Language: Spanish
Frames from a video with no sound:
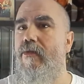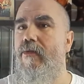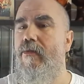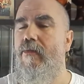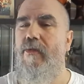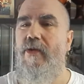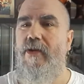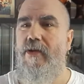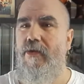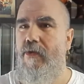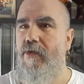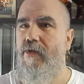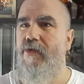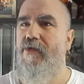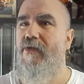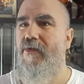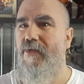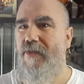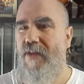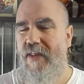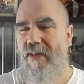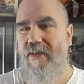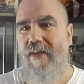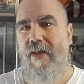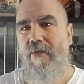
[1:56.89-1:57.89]
bueno, no, son
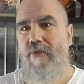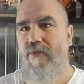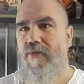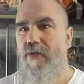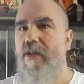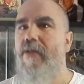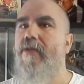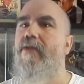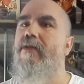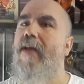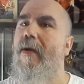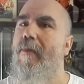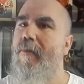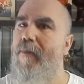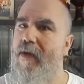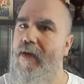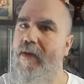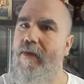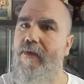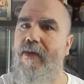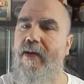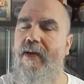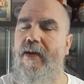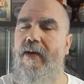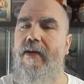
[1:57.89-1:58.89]
de Estados Unidos y
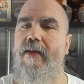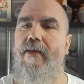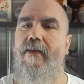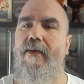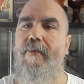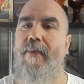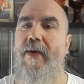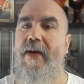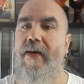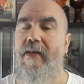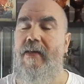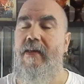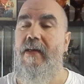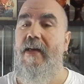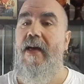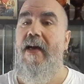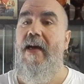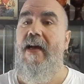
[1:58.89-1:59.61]
también de, París.